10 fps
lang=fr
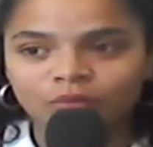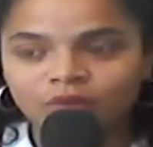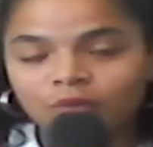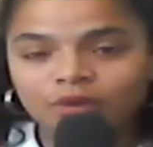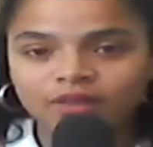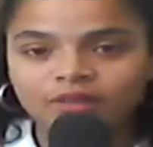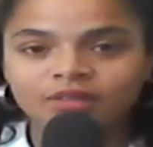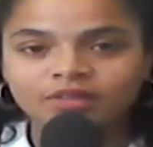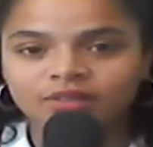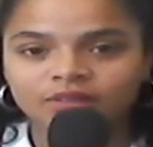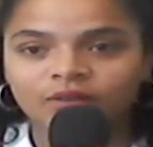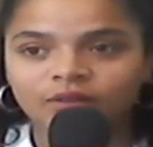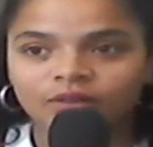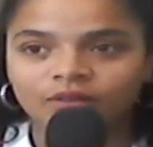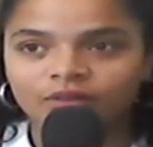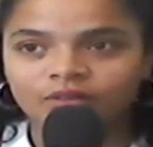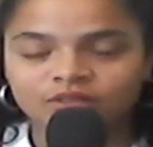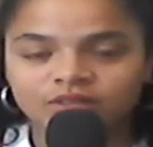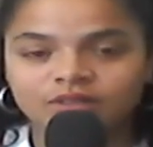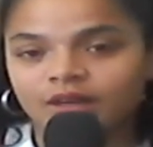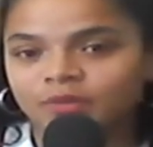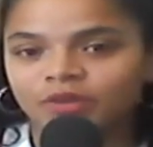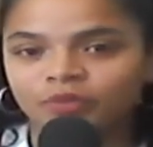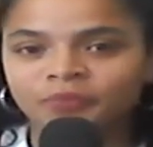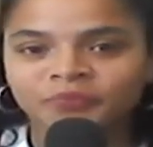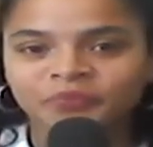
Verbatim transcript: en plein mois d'été, j'étais euh, j'étais à la maison.